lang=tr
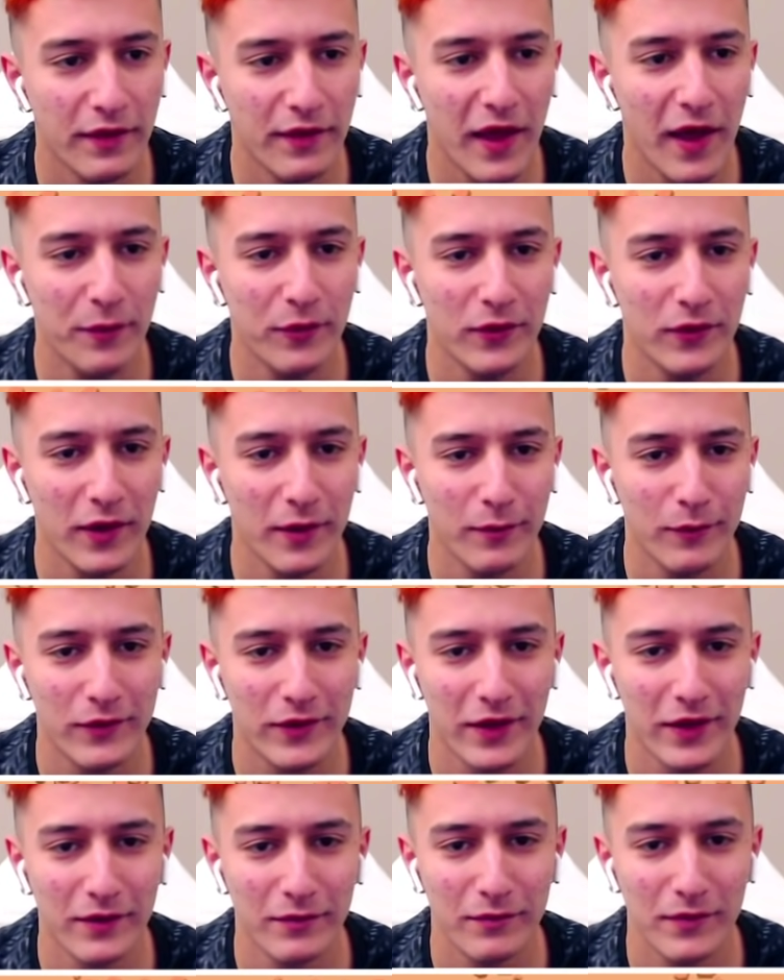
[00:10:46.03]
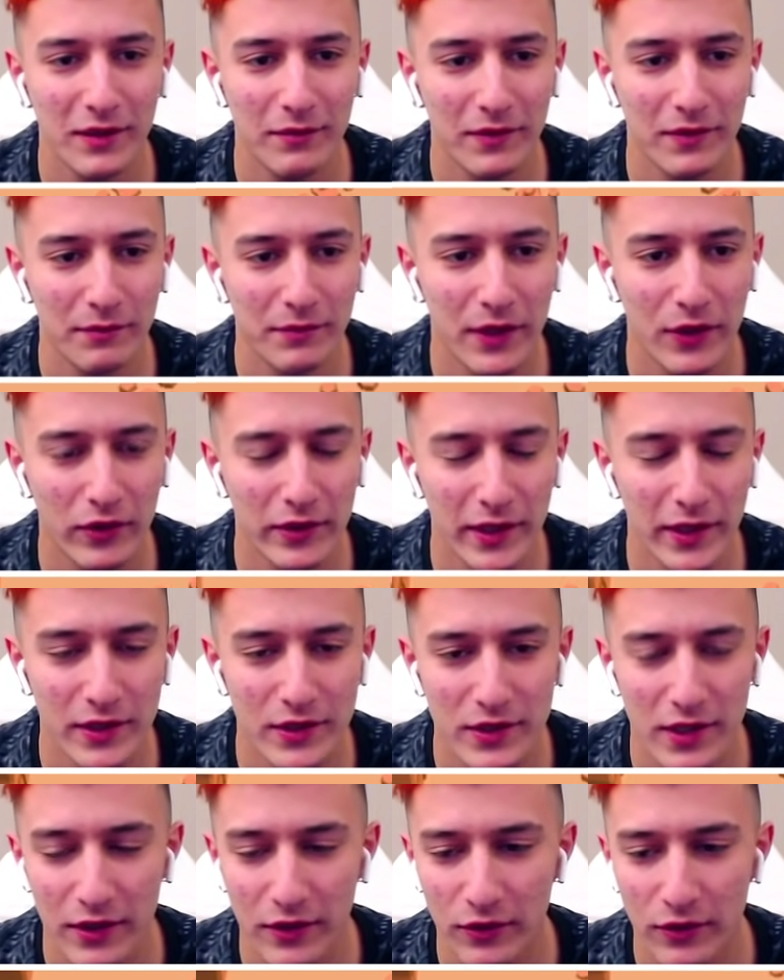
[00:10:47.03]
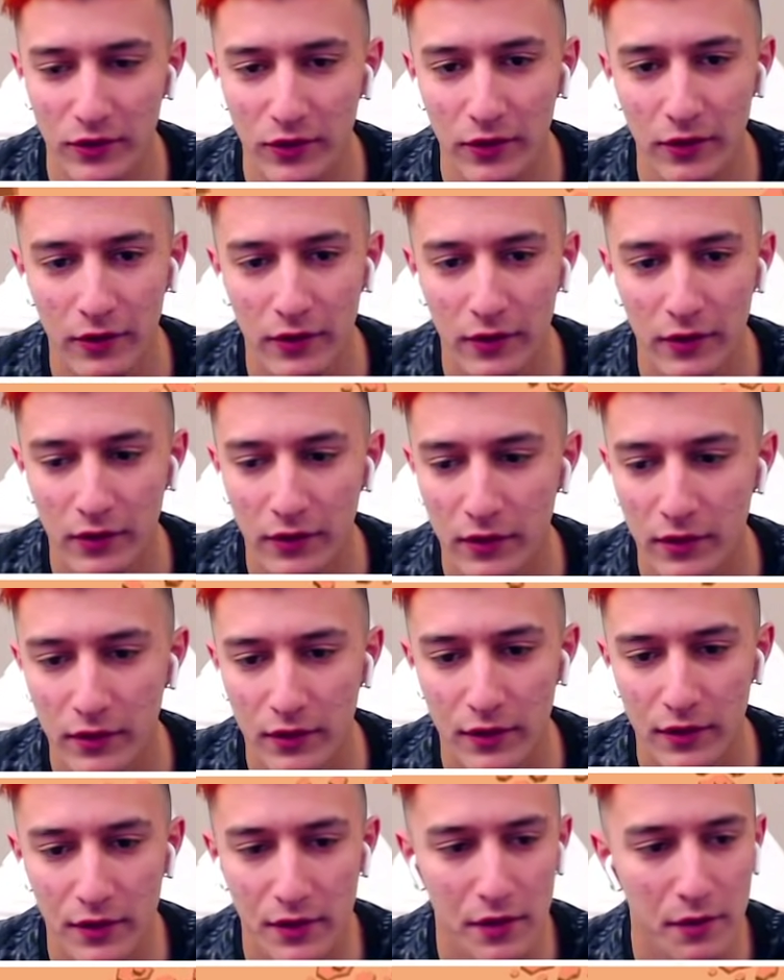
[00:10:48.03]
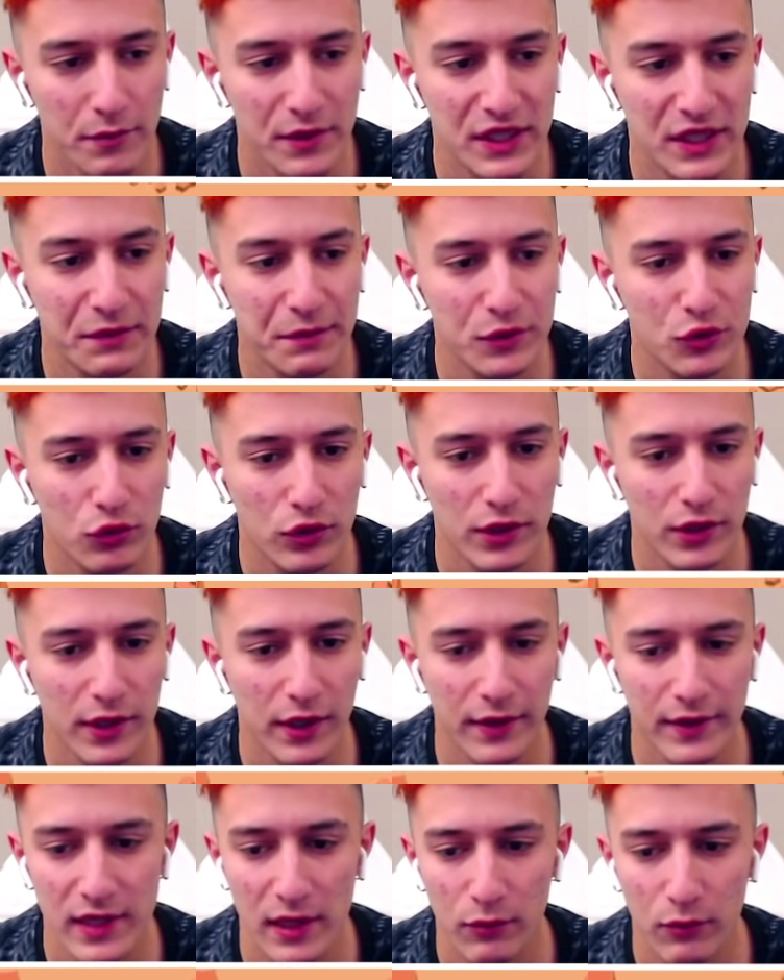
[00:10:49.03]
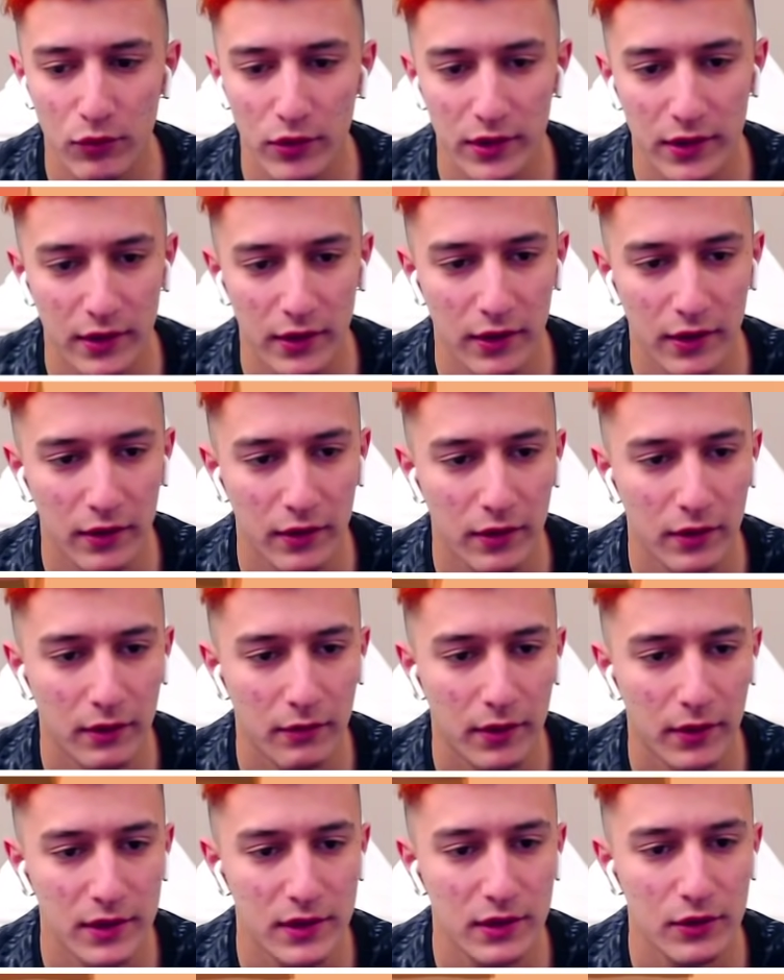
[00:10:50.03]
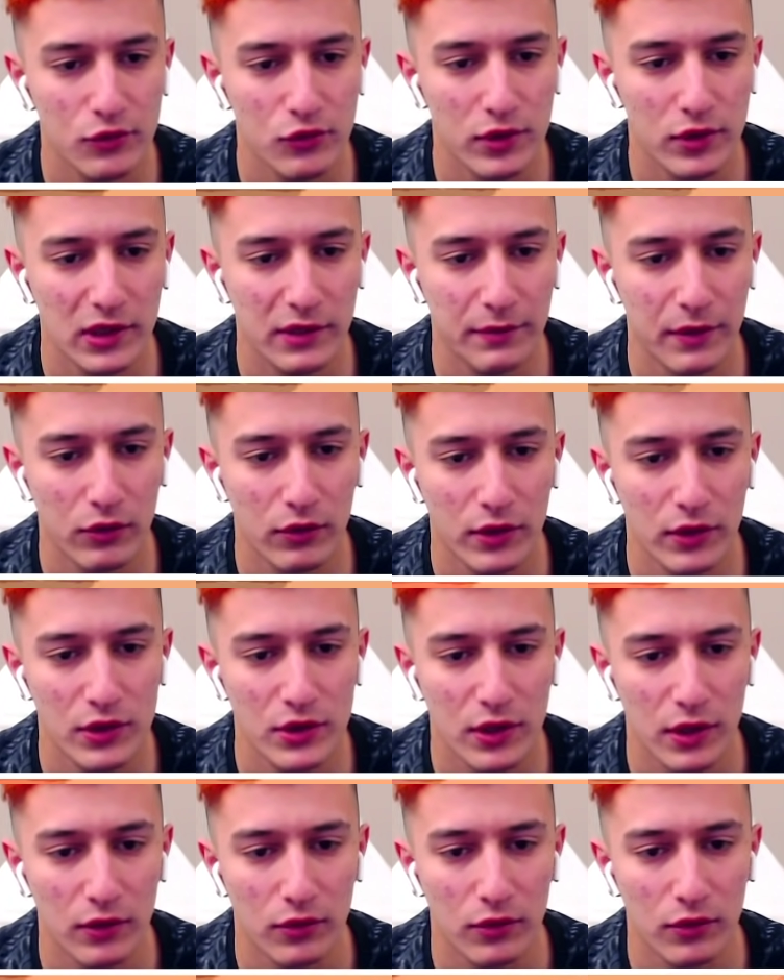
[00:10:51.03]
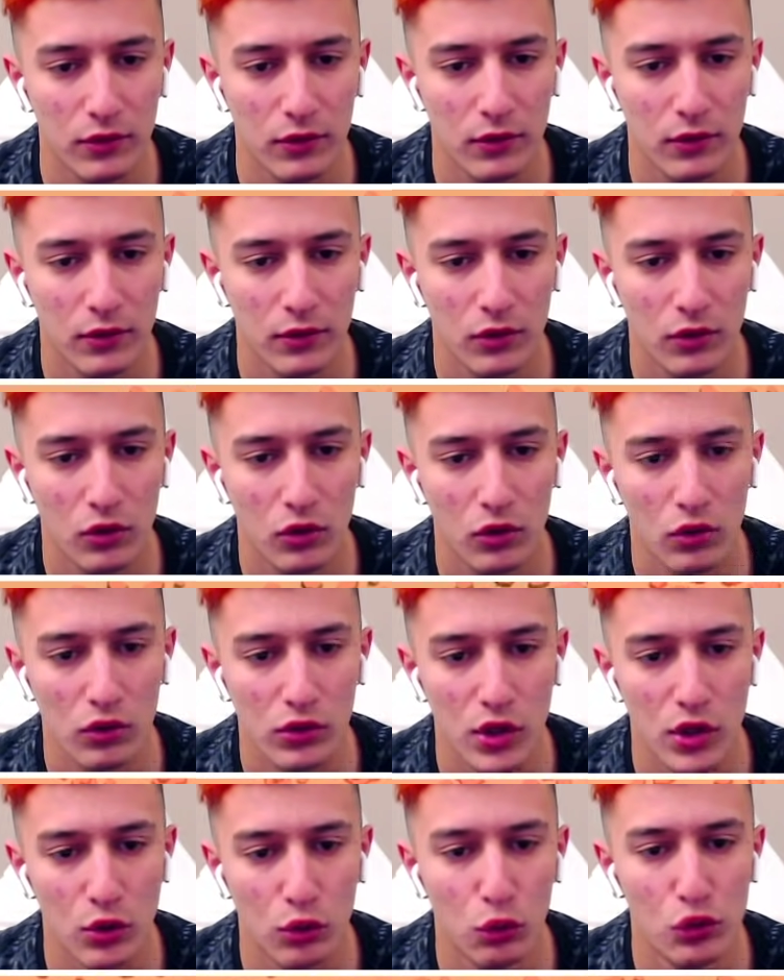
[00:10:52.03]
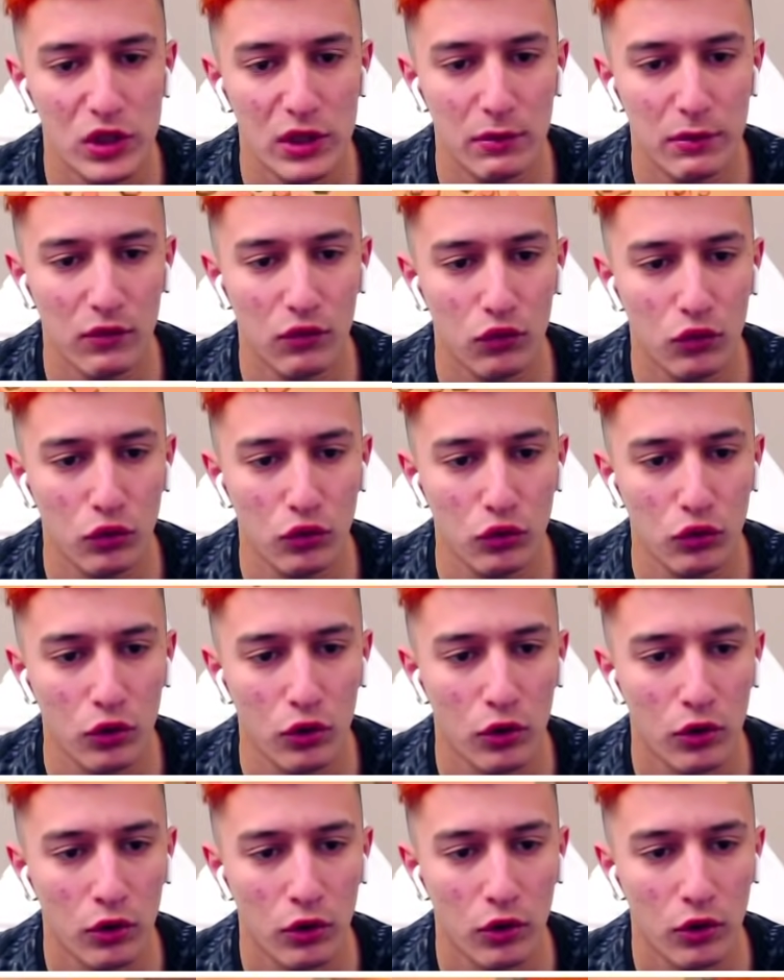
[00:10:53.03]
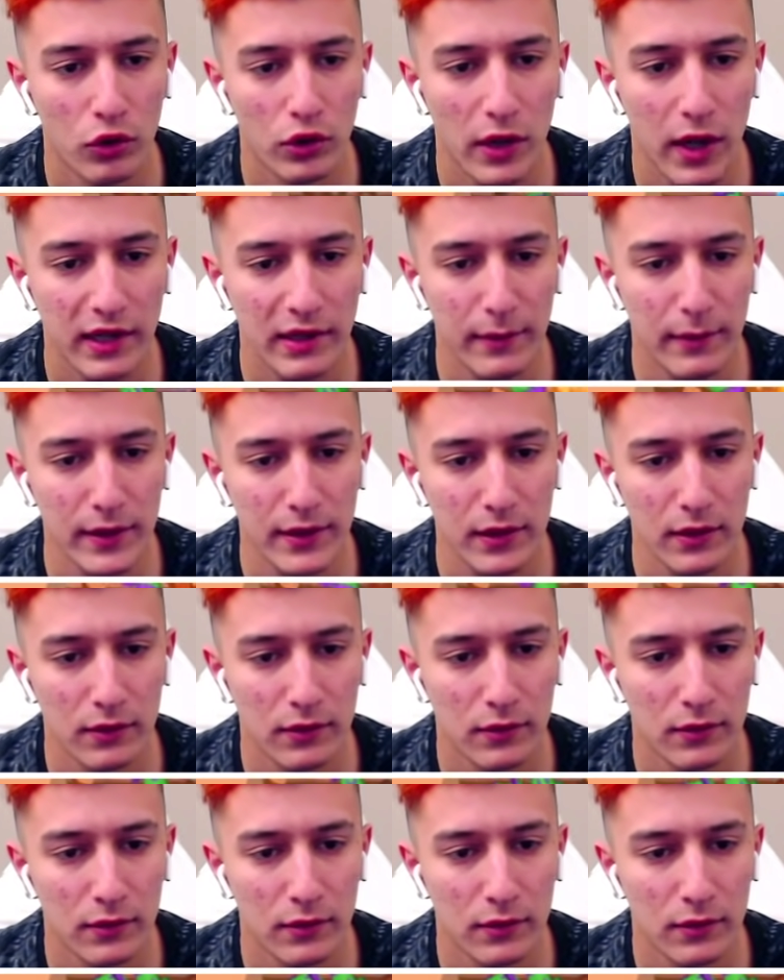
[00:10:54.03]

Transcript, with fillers: ne yapıyor lan buradan? Minik minik penguenler çıkartıyor. Mr. P çok iyi yalnız ha bu arada da. Baksana sürekli penguen çıkartıyor. 720 vuruyor yuh. Yardım edin.